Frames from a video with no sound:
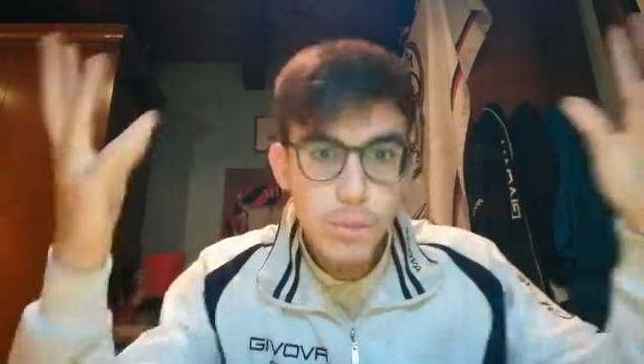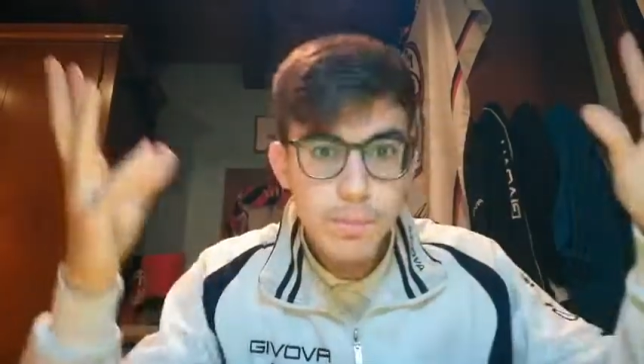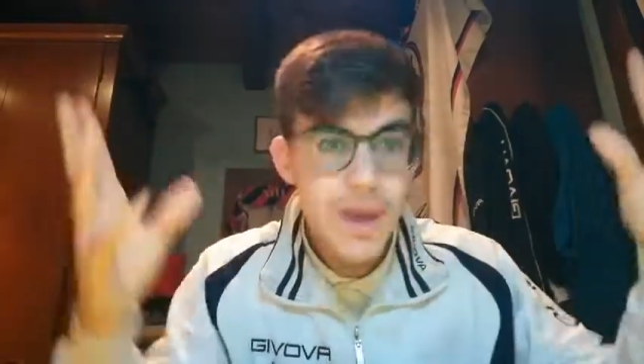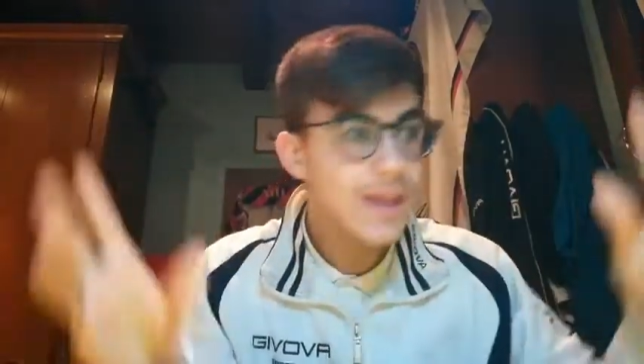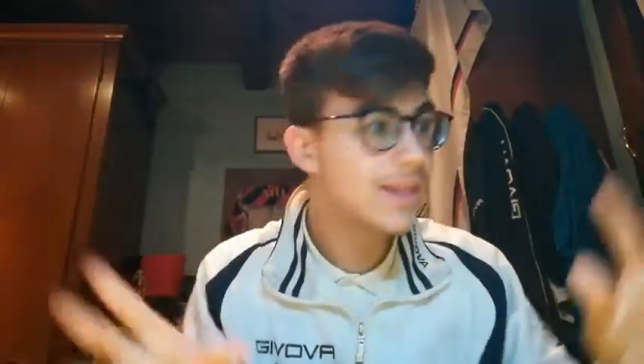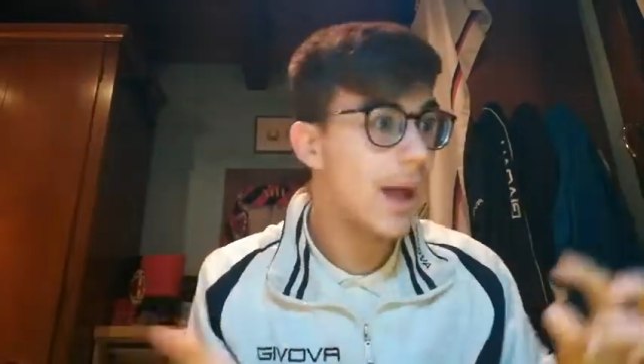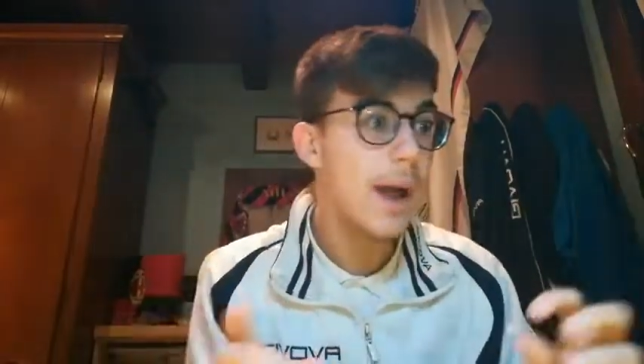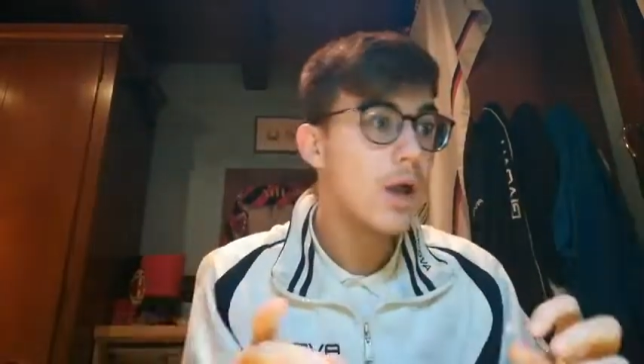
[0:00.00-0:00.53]

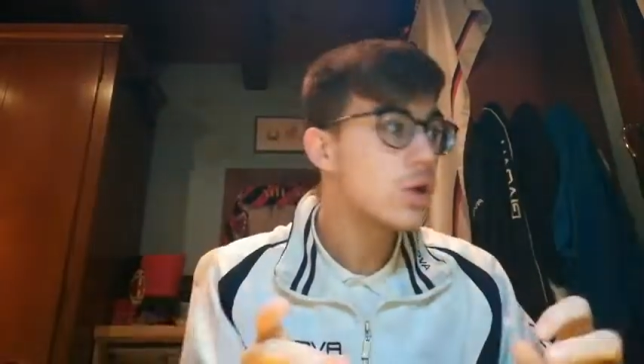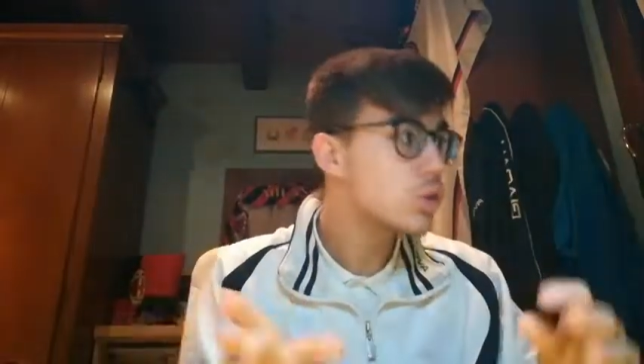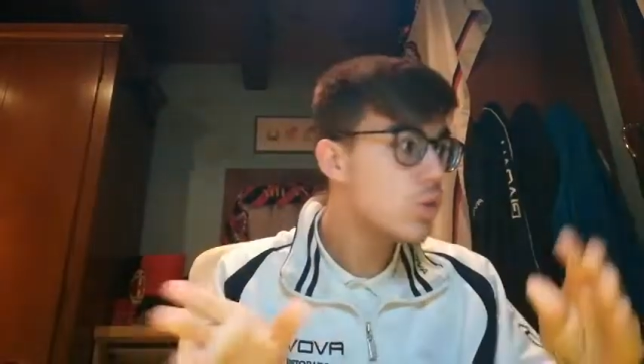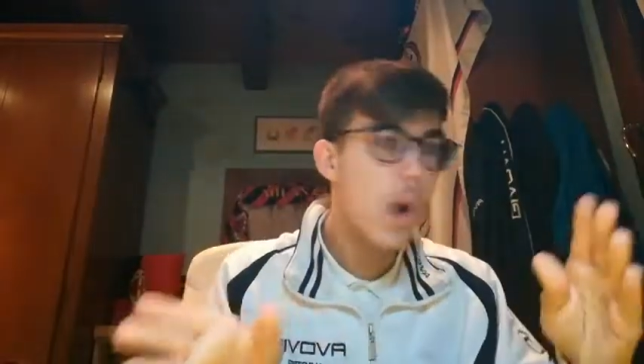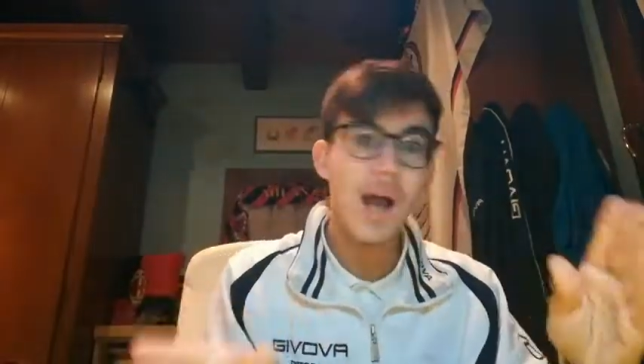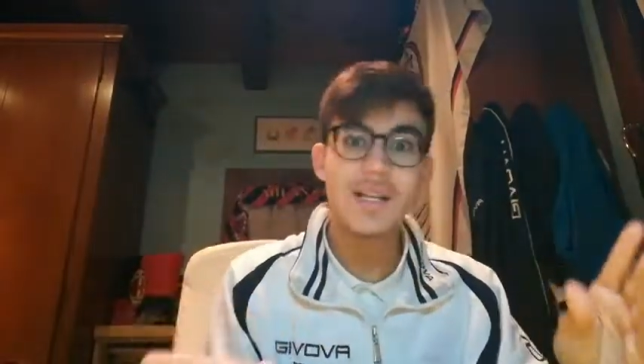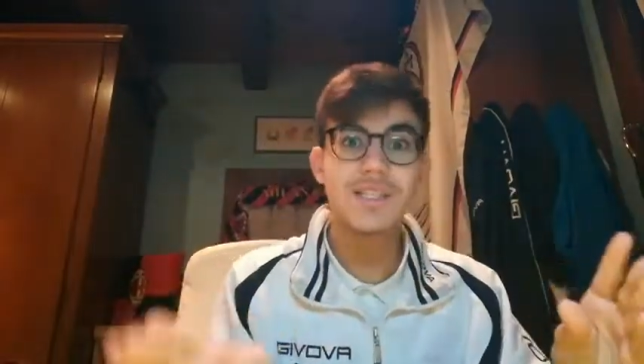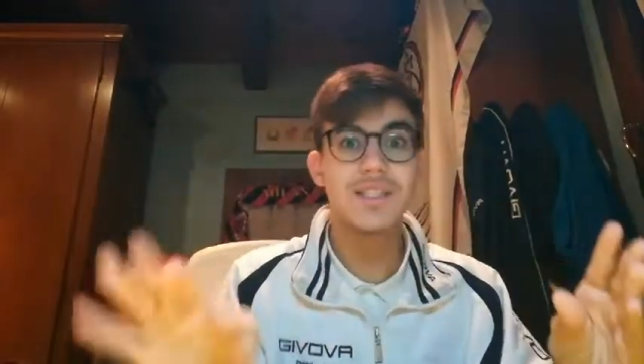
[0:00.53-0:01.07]
doppietta
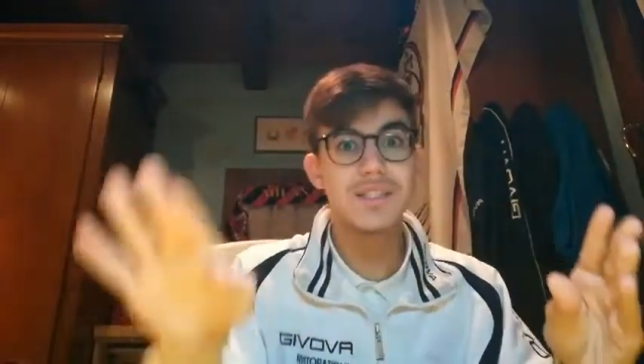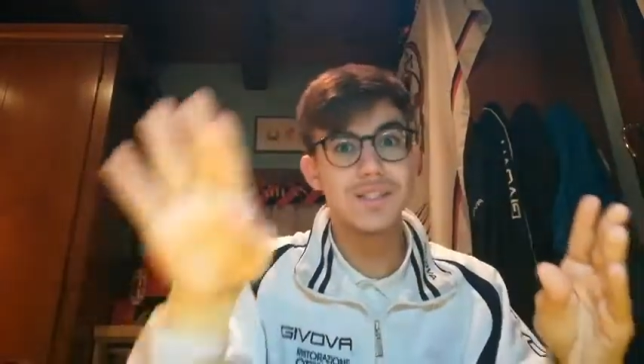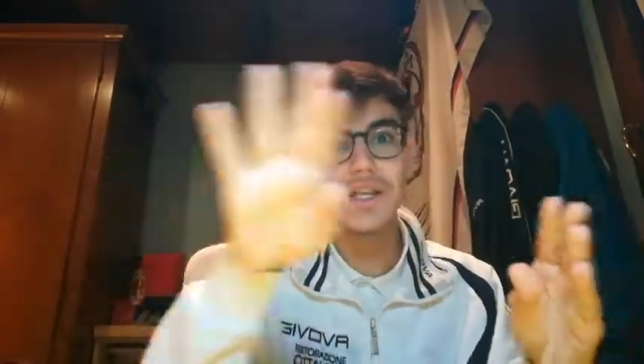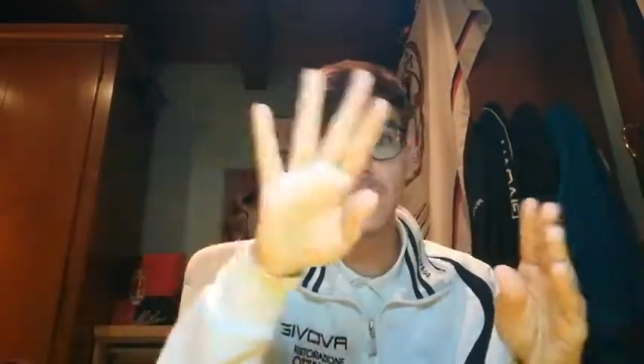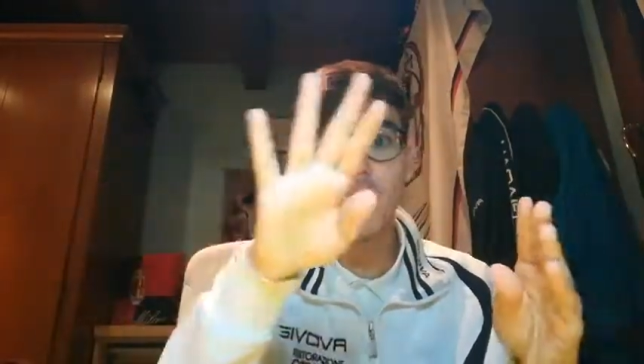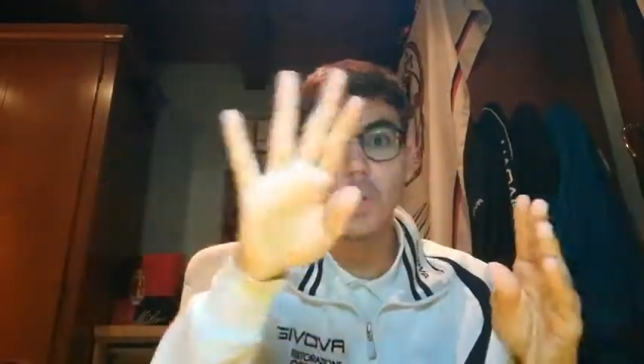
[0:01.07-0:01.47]
su assist di